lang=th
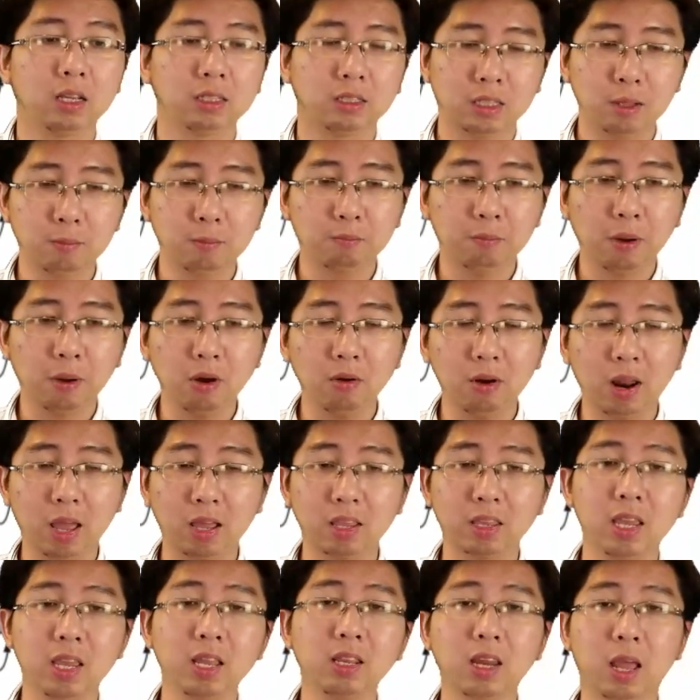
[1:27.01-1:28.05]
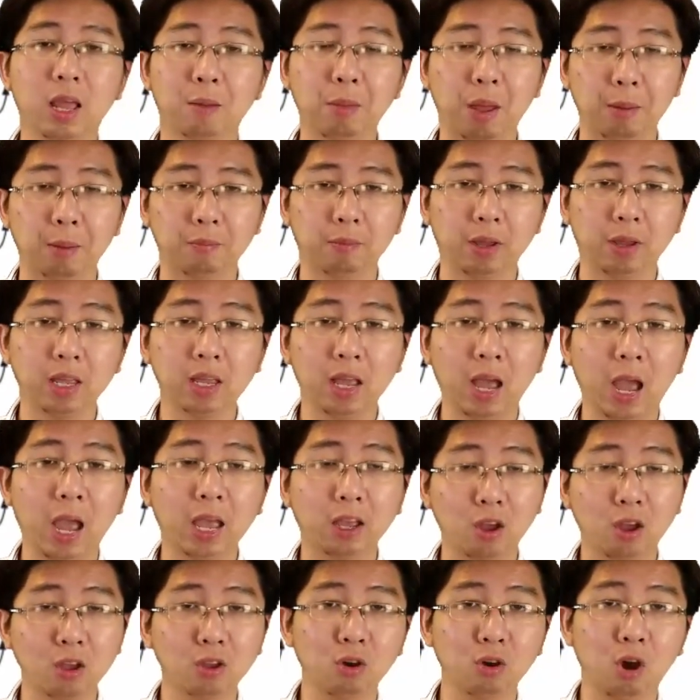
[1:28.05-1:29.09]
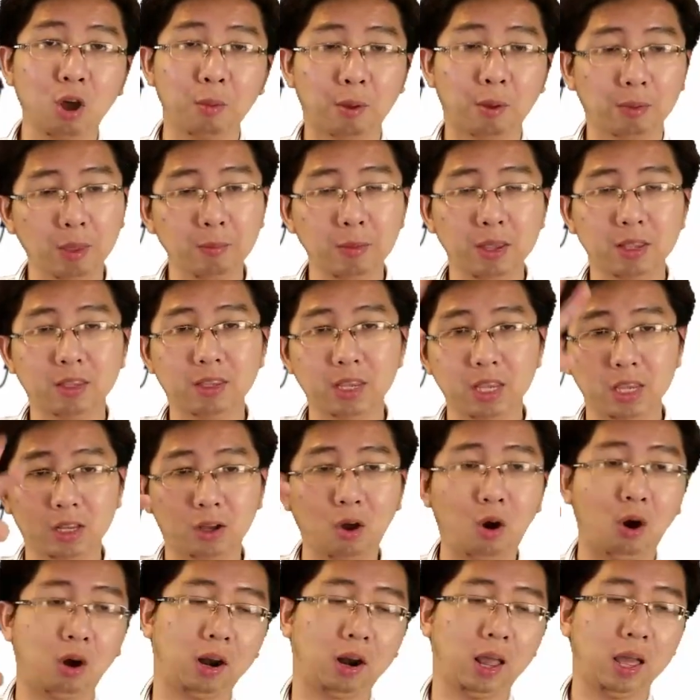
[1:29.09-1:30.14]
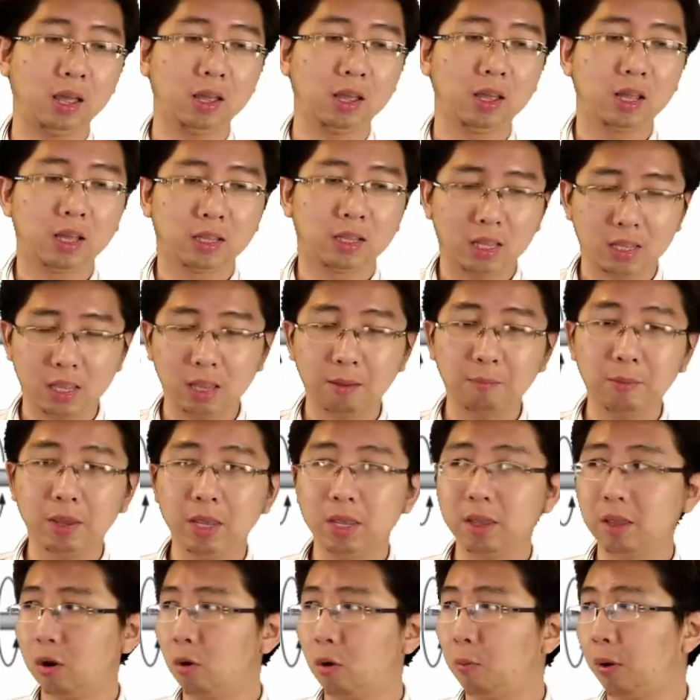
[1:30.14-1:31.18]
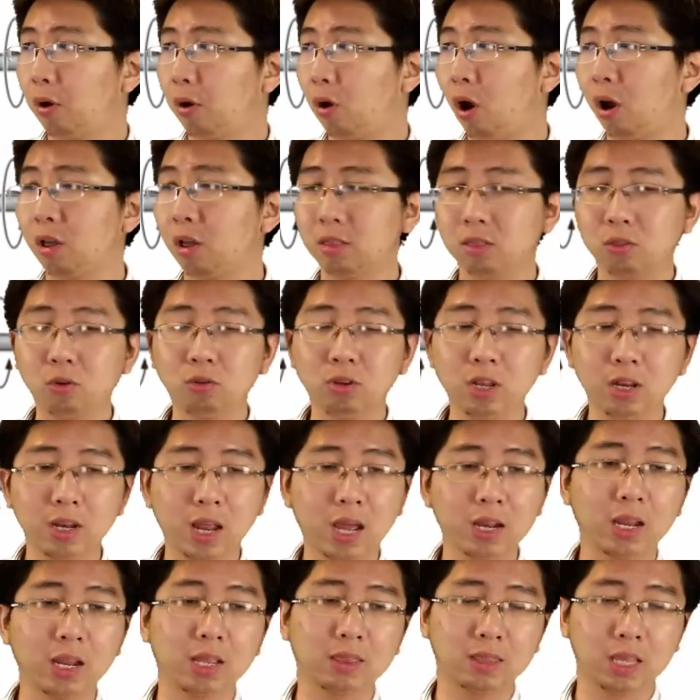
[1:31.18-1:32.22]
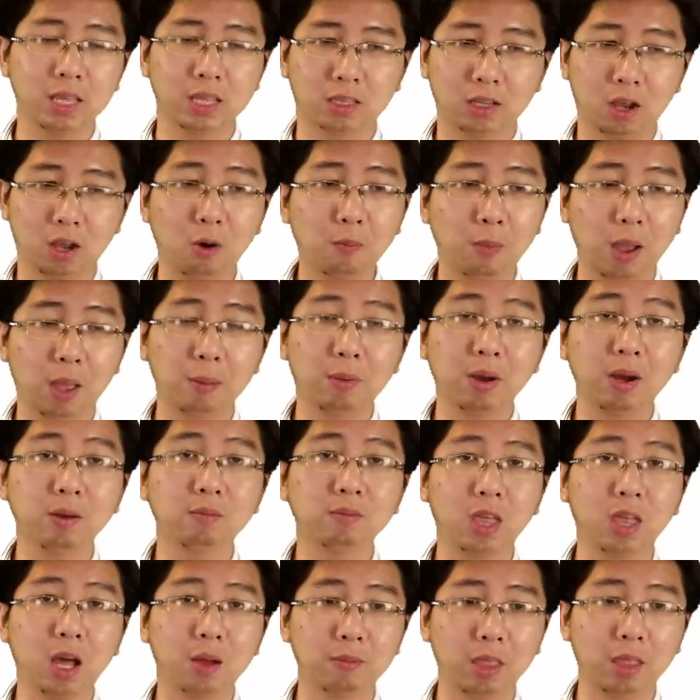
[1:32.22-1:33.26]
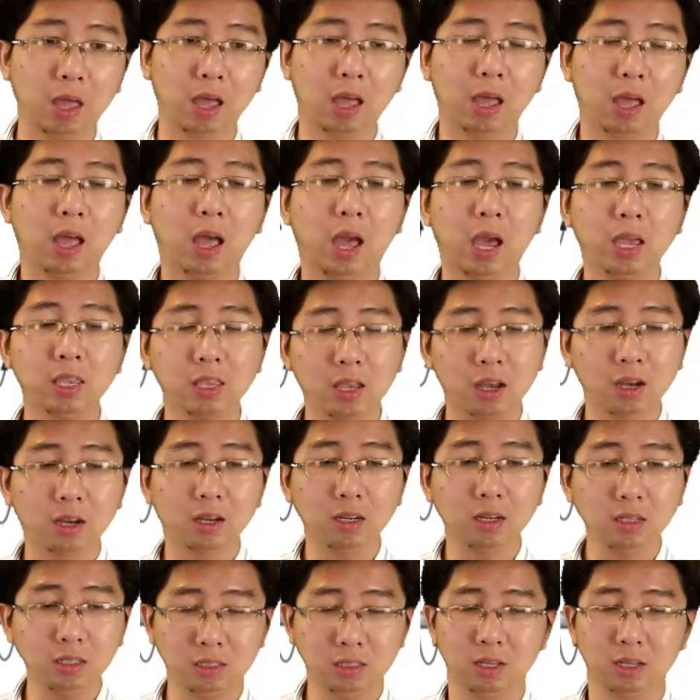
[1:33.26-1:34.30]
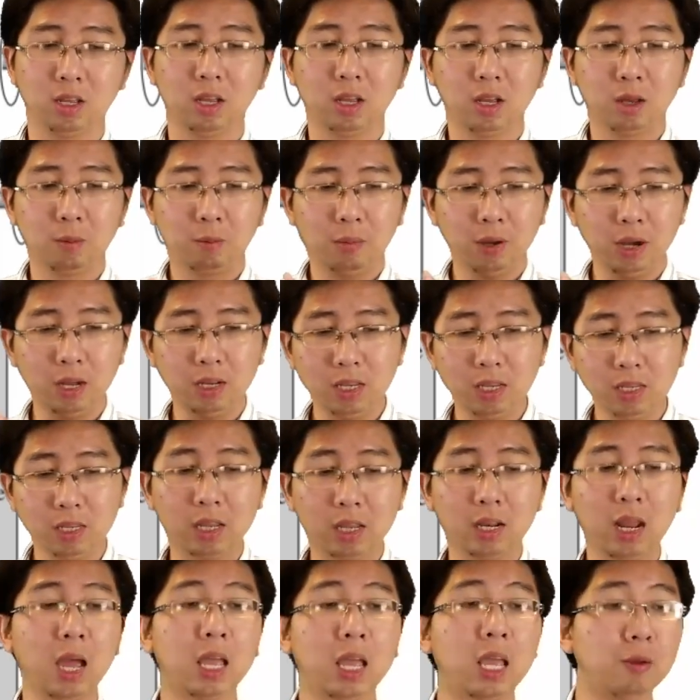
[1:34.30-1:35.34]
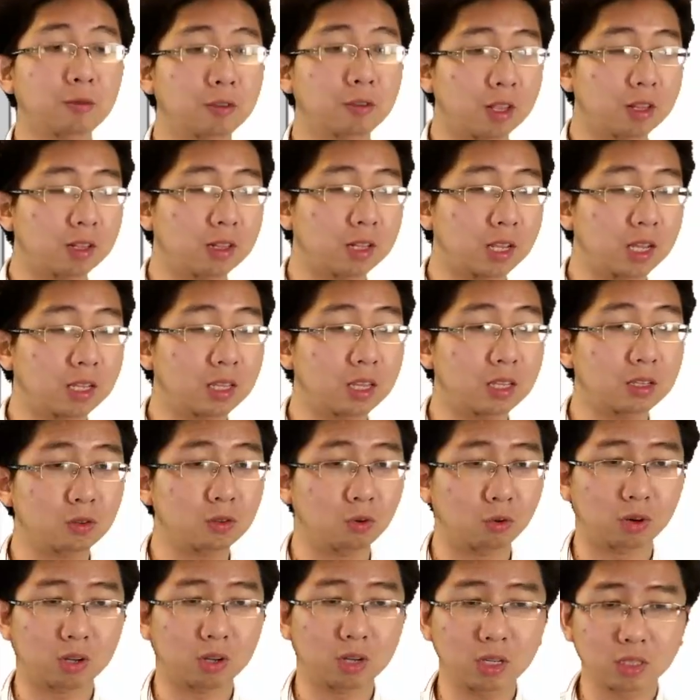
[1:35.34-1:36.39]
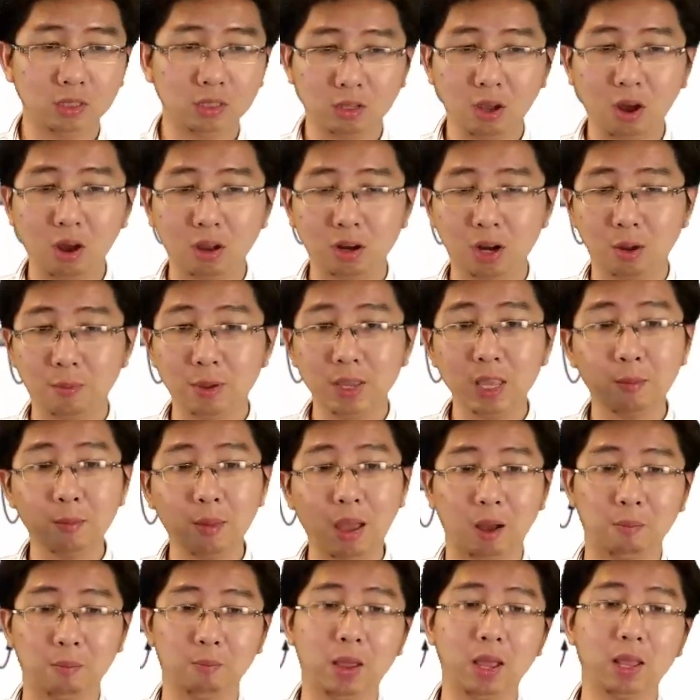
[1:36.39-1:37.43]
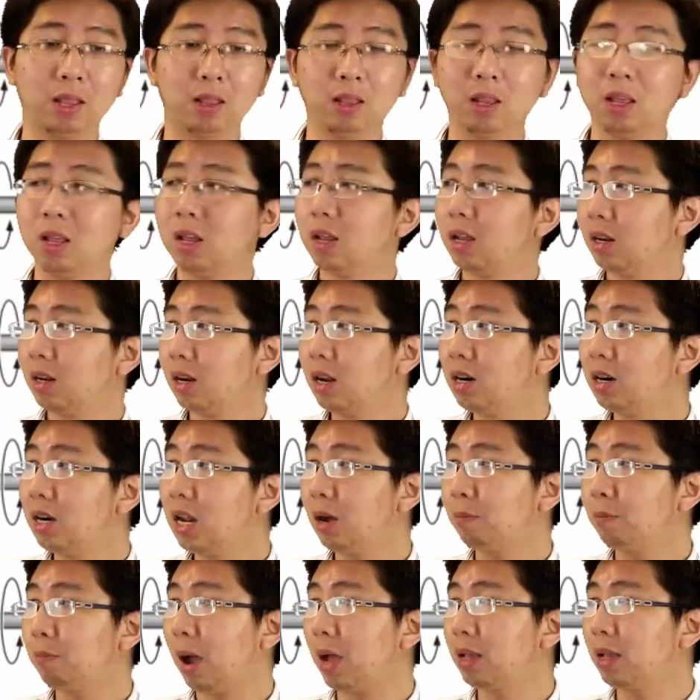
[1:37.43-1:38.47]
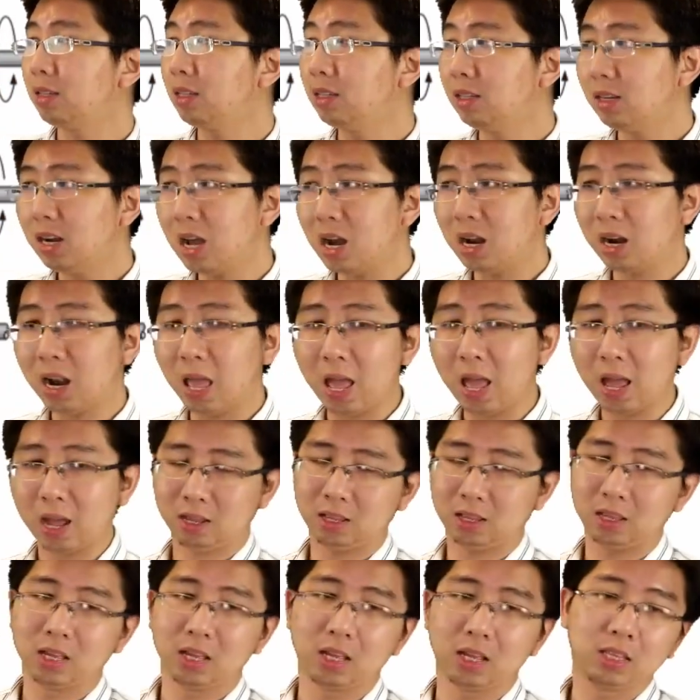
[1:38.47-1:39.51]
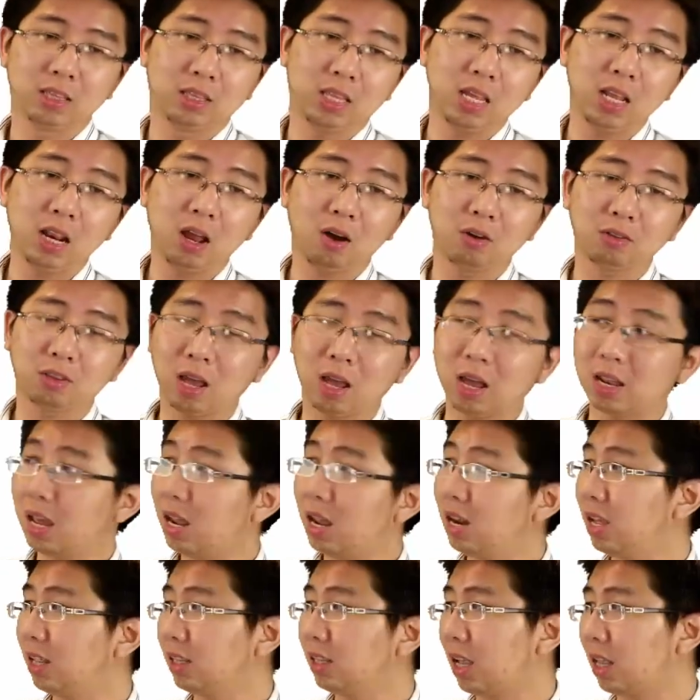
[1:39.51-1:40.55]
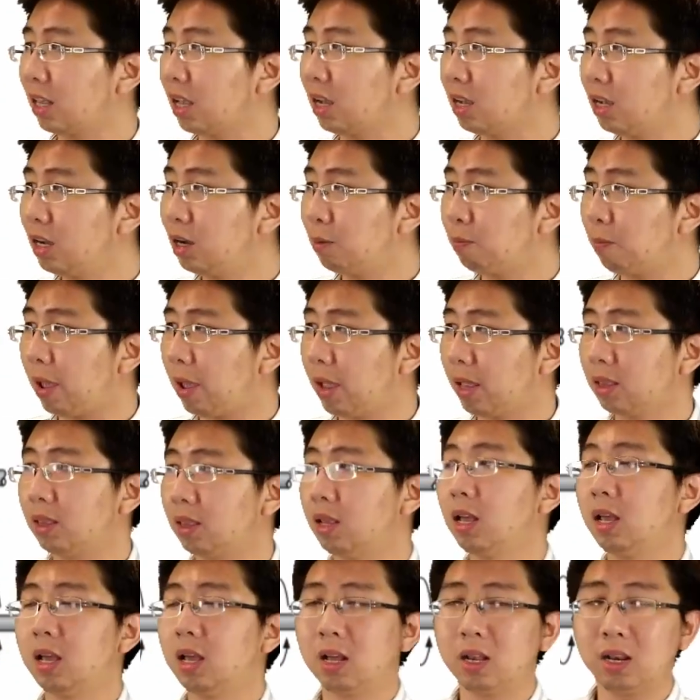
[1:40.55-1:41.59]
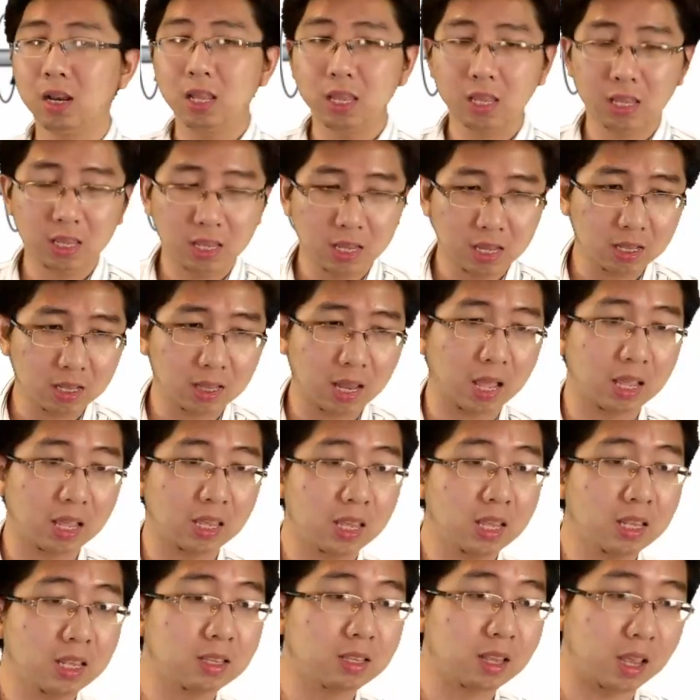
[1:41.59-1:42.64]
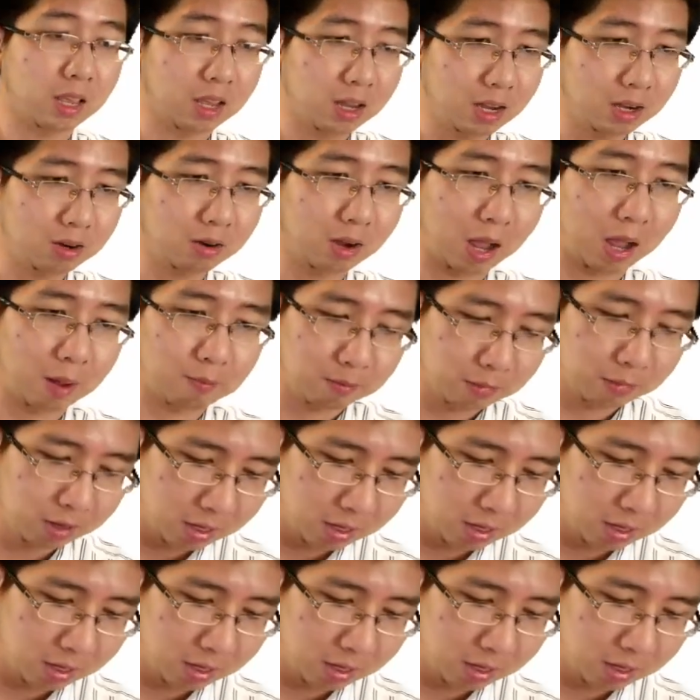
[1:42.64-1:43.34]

simple ranking เนี่ยแบบง่ายๆ ง่อยๆ แบบที่มี 4 กล่องแล้ว แต่จะมีอุปกรณ์นู่นนี่นั่นเนี่ยติดเข้าไปเพิ่มเติมเนี่ยให้เยอะขึ้นเพื่อที่จะได้ efficiency ที่สูงขึ้น ก็เดี๋ยวพี่จะแบ่งเป็นเรื่องๆ ไป ซึ่งเรื่องแรกที่เราจะได้เรียนกันก็คือเป็น reheat ranking cycle ครับ